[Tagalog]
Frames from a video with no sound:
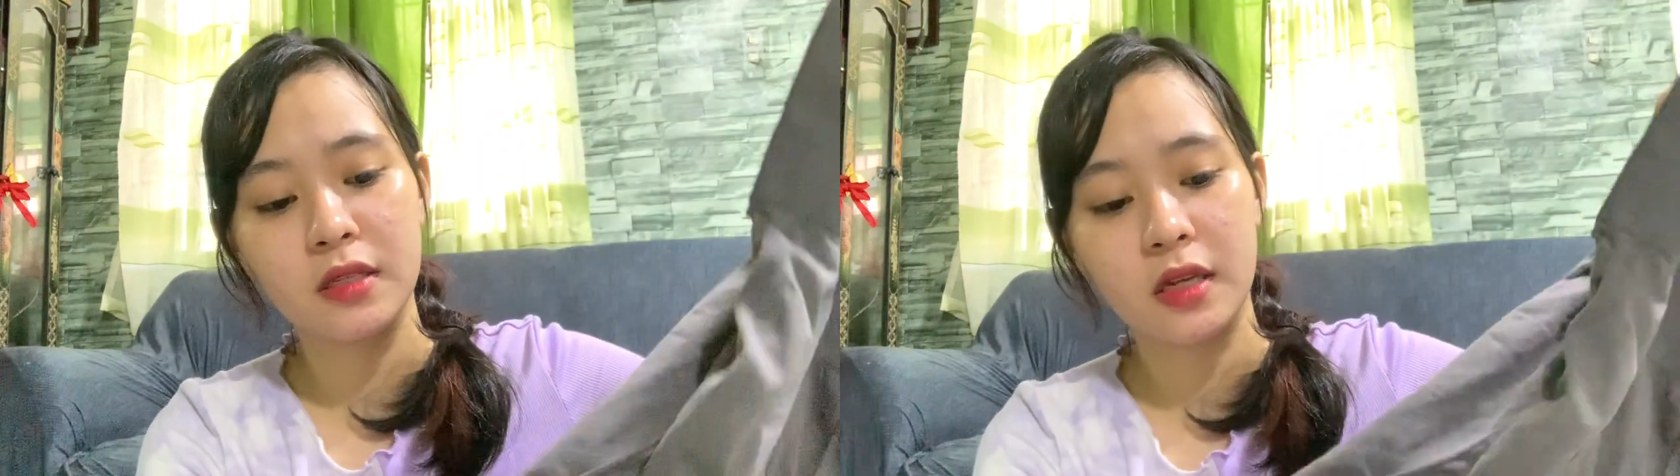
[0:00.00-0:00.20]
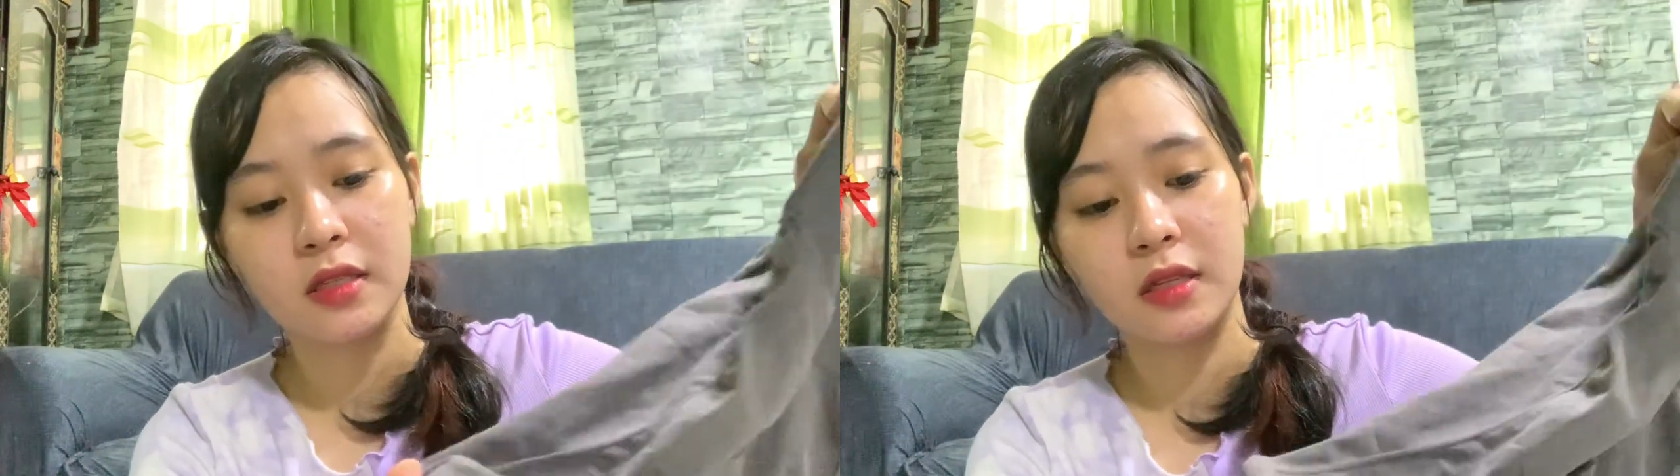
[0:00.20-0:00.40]

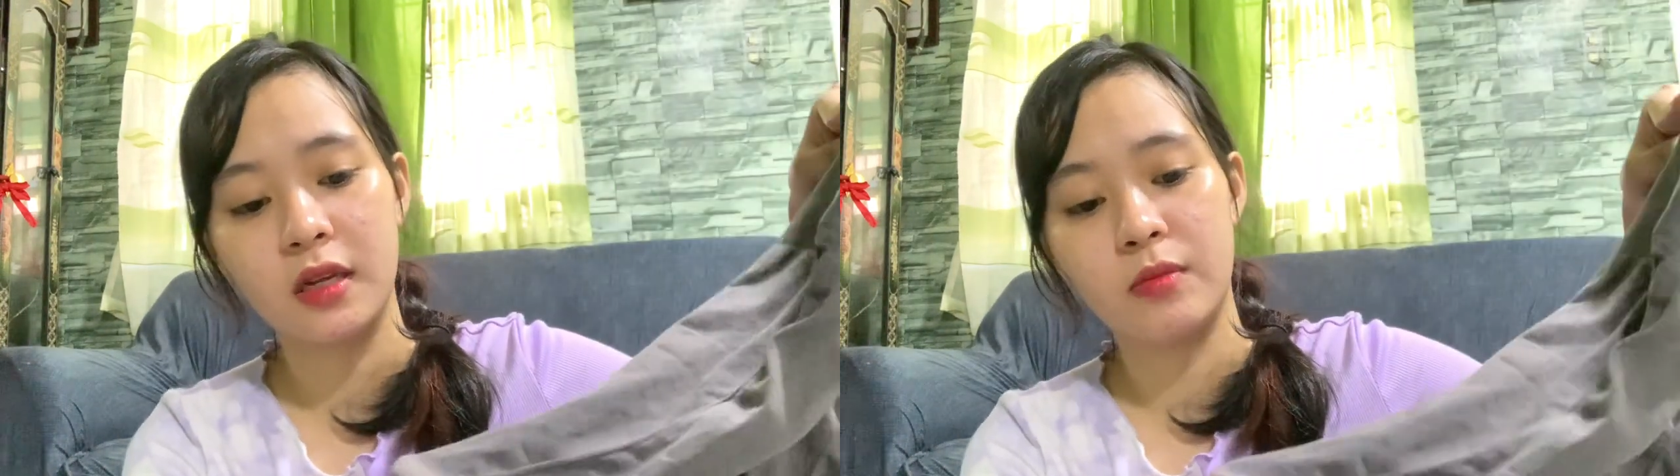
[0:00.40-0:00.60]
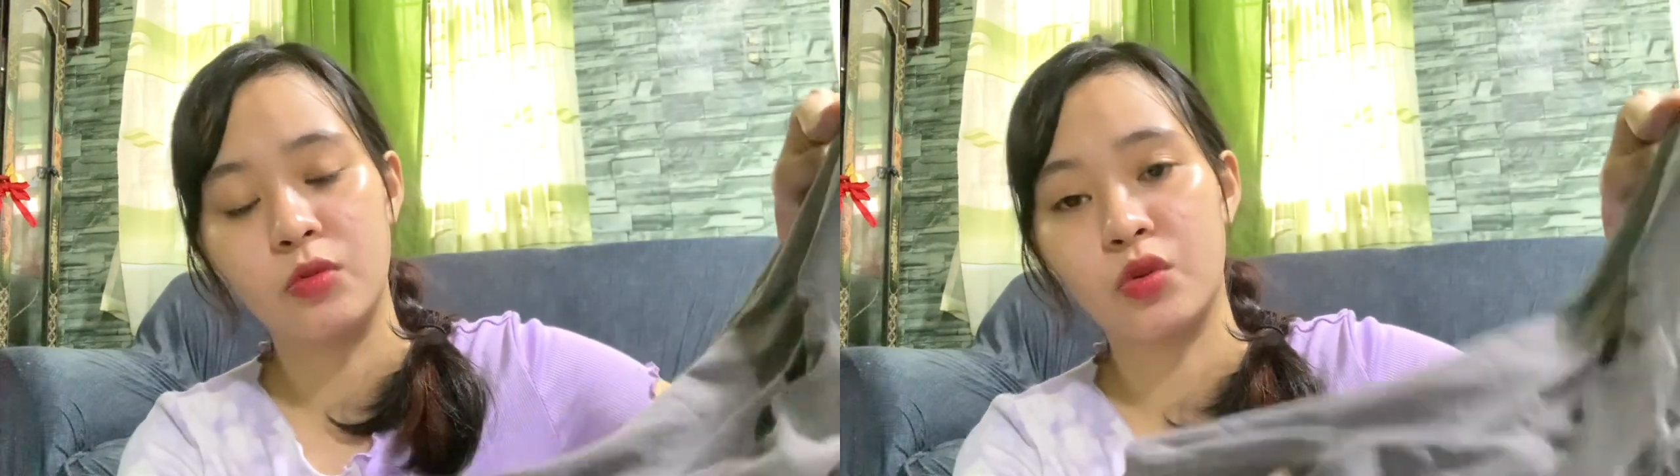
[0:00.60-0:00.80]
kasi nga
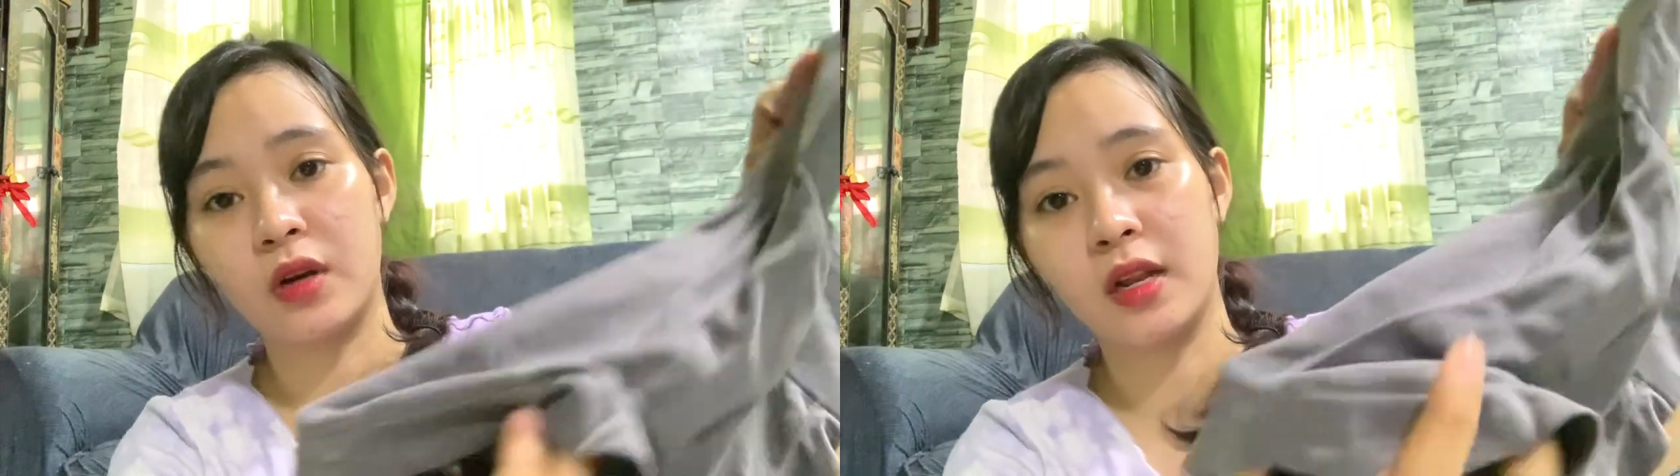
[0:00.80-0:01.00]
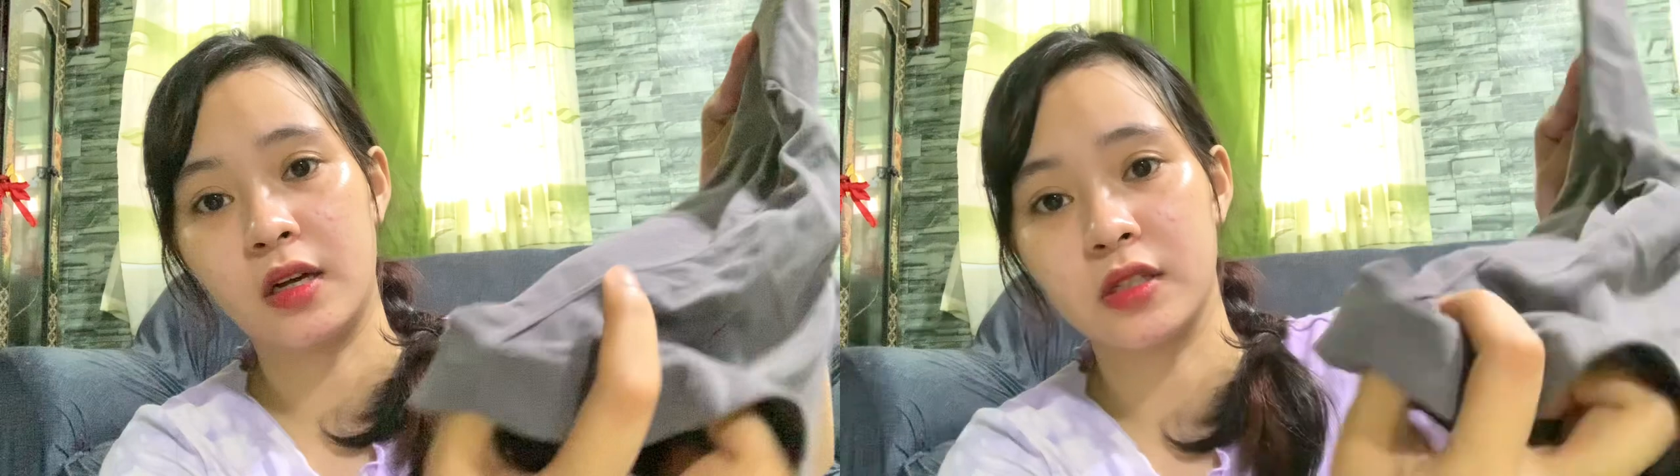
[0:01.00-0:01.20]
mura
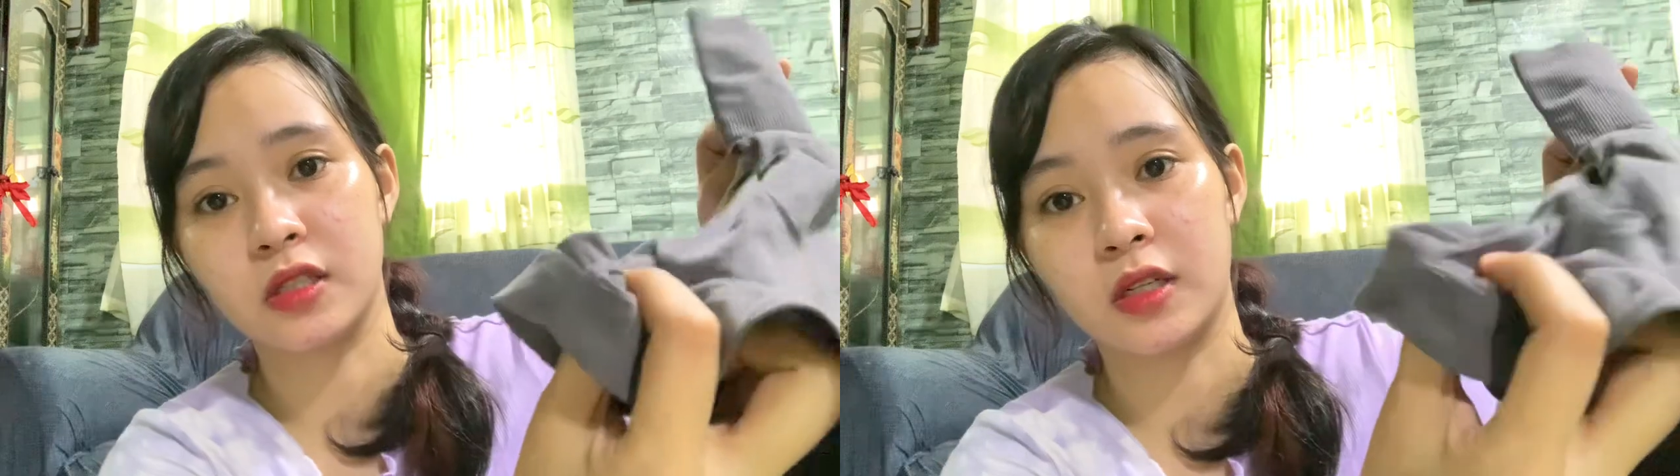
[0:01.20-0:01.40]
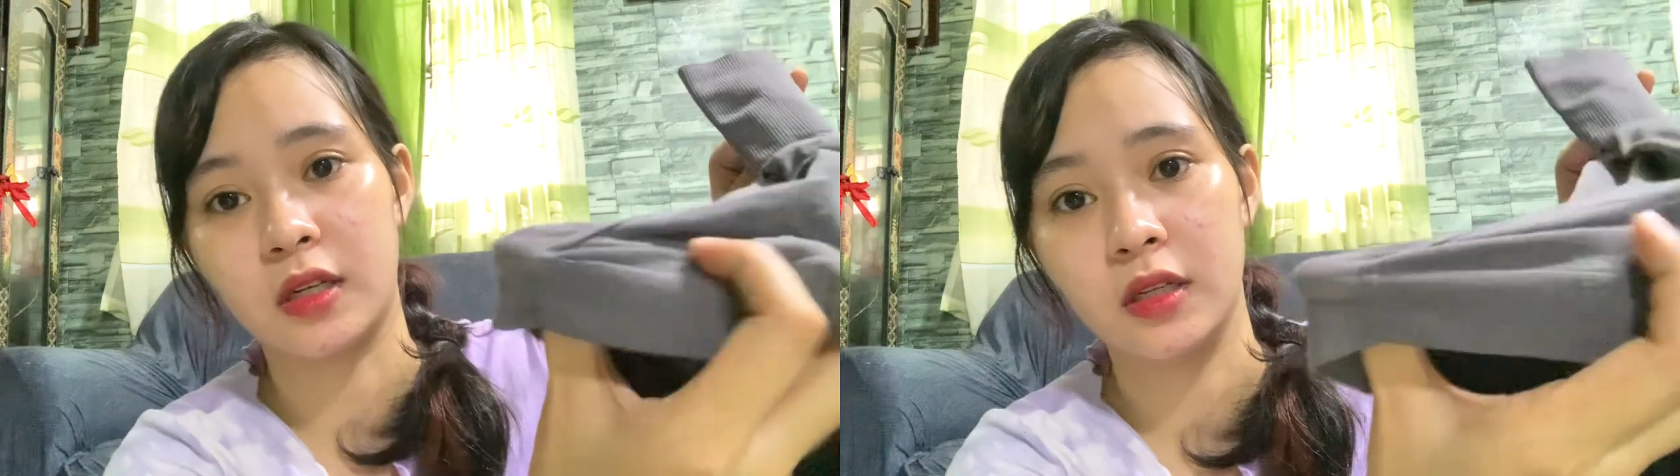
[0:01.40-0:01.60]
lang
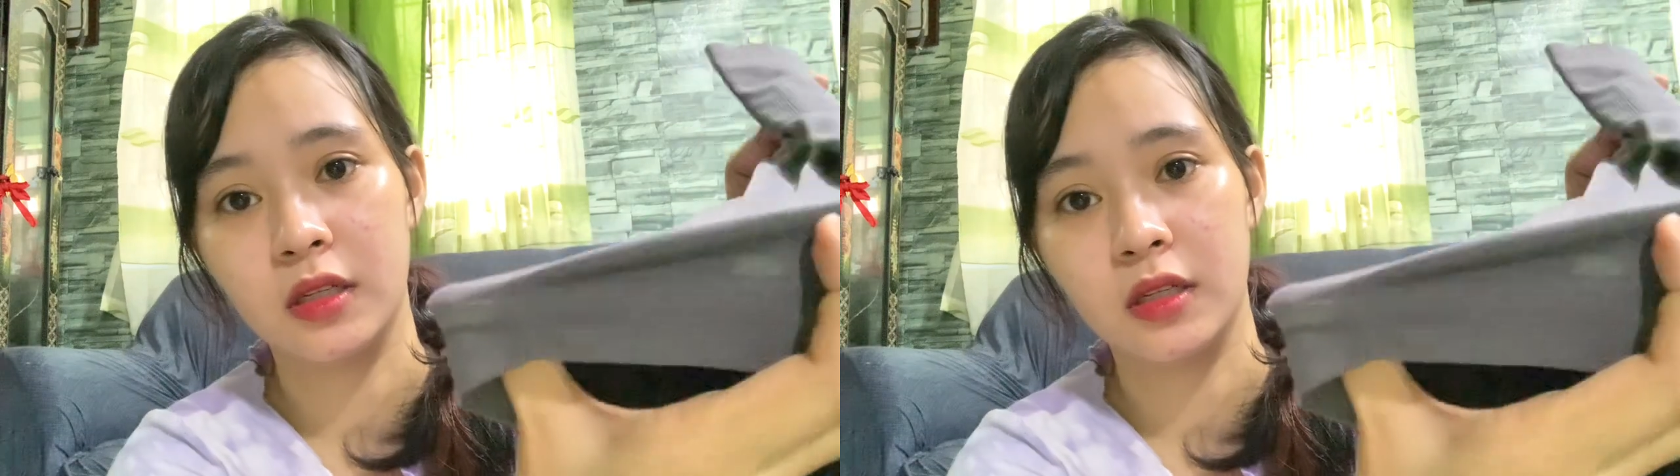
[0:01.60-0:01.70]
siya.